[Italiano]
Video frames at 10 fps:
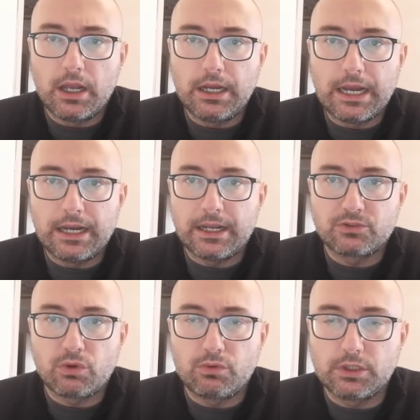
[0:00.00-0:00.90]
la, la
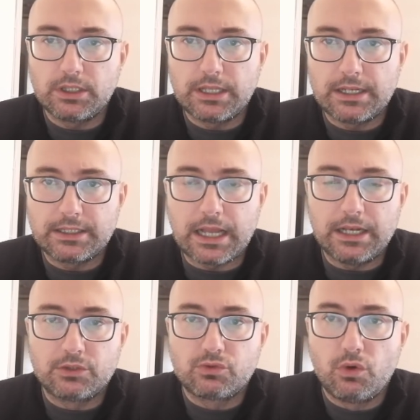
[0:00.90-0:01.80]
sua quotidianità
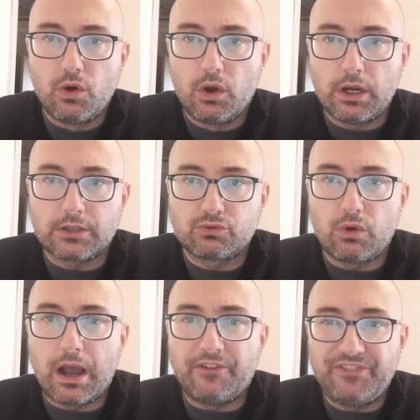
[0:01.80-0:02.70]
il suo, la
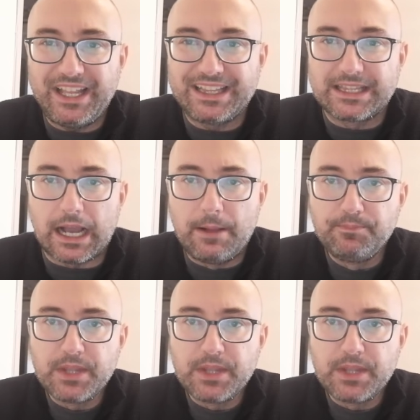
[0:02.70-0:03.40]
sua vita,